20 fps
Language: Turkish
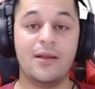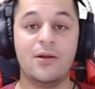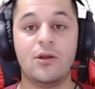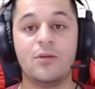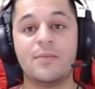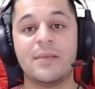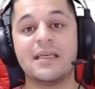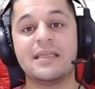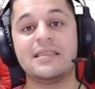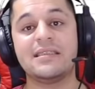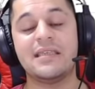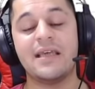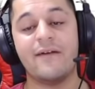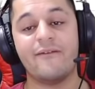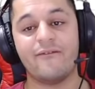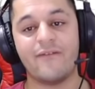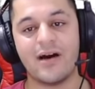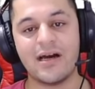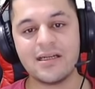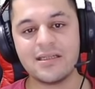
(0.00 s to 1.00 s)
olmak
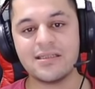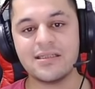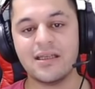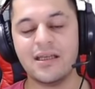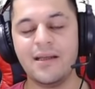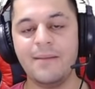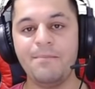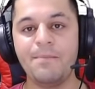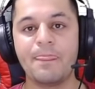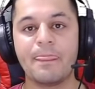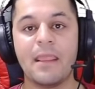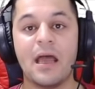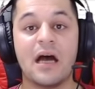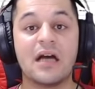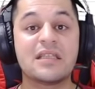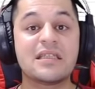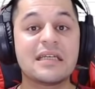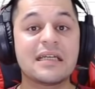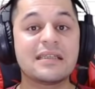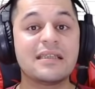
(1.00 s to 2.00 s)
isteyen varsa
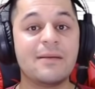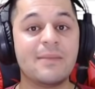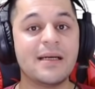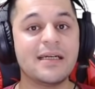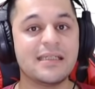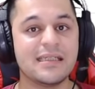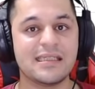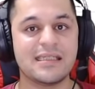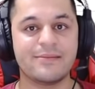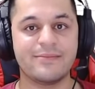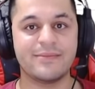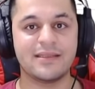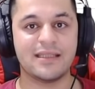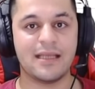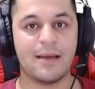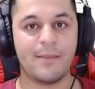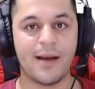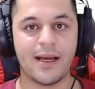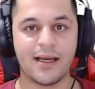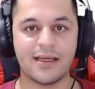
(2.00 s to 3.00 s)
açıklama
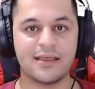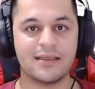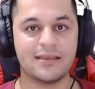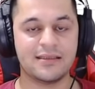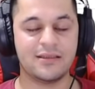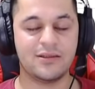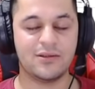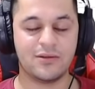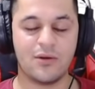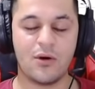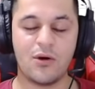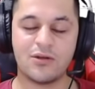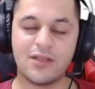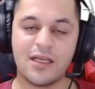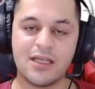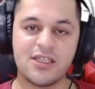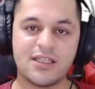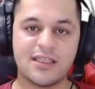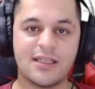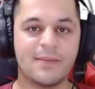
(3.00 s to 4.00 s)
kısmında bak orada
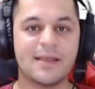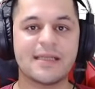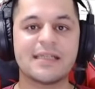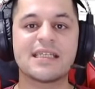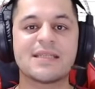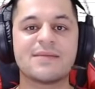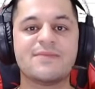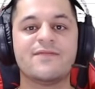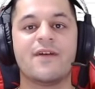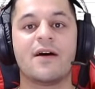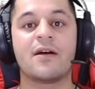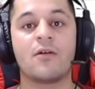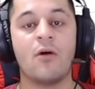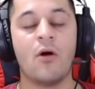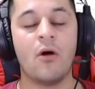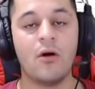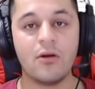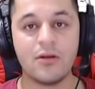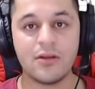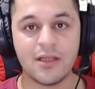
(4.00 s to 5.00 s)
açıklama kısmı var.
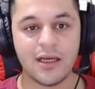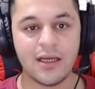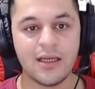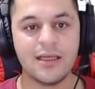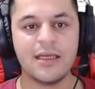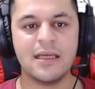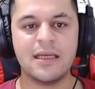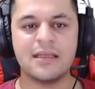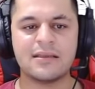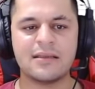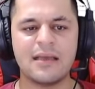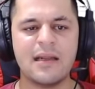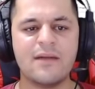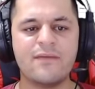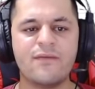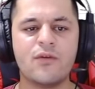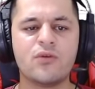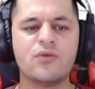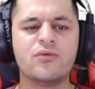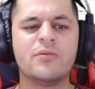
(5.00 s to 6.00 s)
Orada
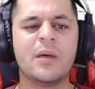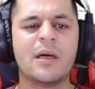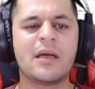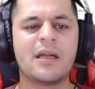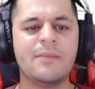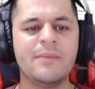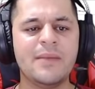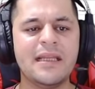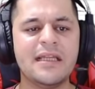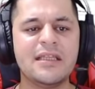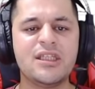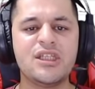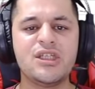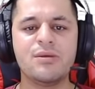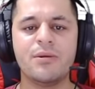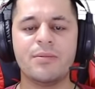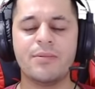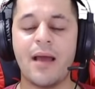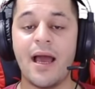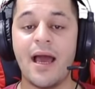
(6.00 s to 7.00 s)
telefon numaram,
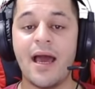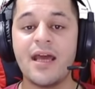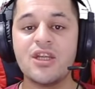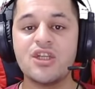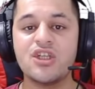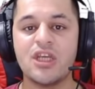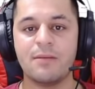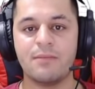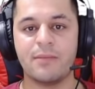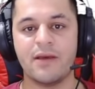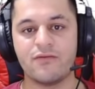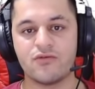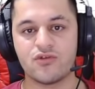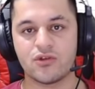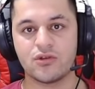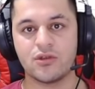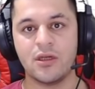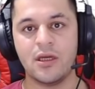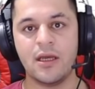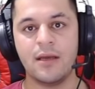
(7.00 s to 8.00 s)
iletişimim her şey
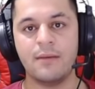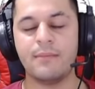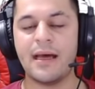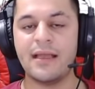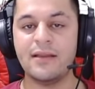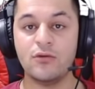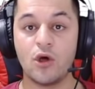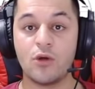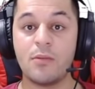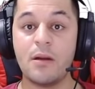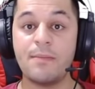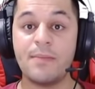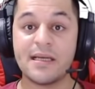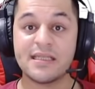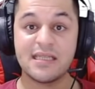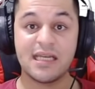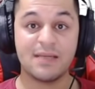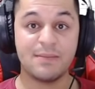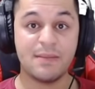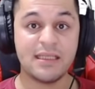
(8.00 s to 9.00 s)
mevcut. Ben normal
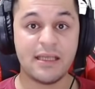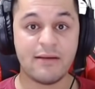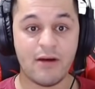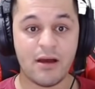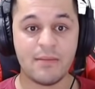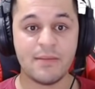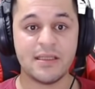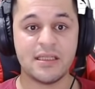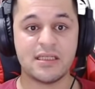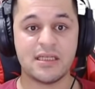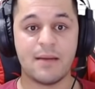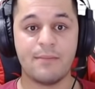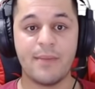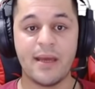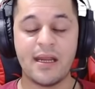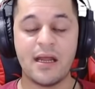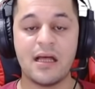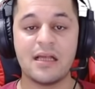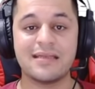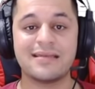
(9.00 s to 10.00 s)
pazarıma devam edeceğim.
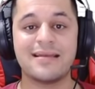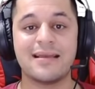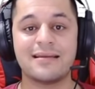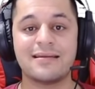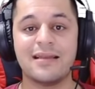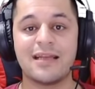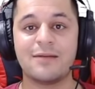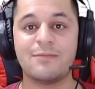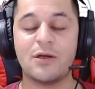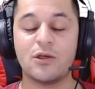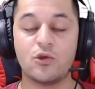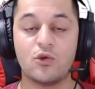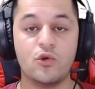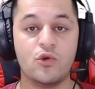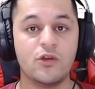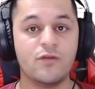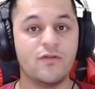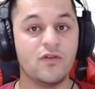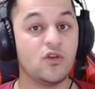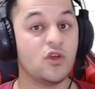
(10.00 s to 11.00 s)
Ben al satlarıma,
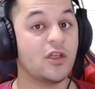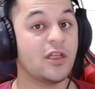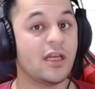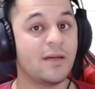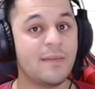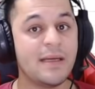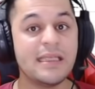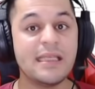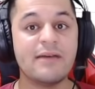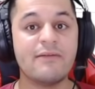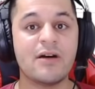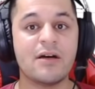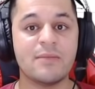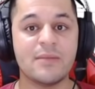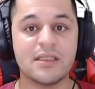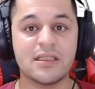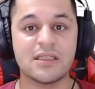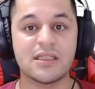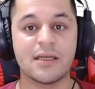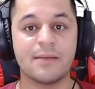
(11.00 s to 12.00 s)
günlük videolarıma devam
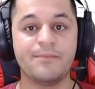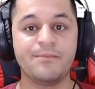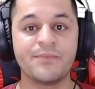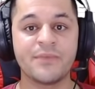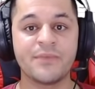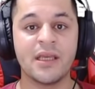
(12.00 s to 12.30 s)
edeceğim.